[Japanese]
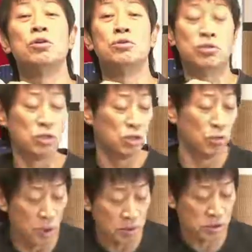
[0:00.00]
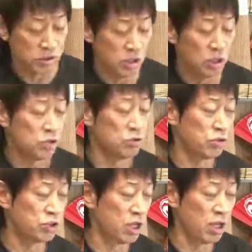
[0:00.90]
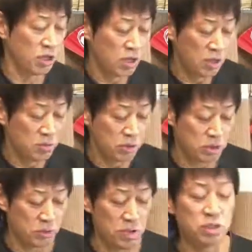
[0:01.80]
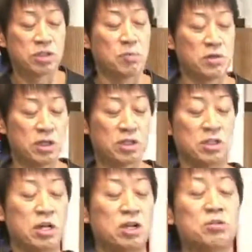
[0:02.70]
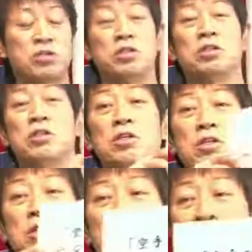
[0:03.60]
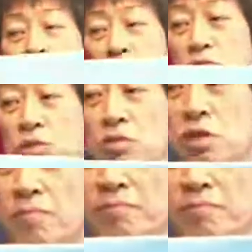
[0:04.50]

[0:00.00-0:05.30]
いうふうに思います。そして、ミスター宮城さん、宮城成吉先生の方ですね。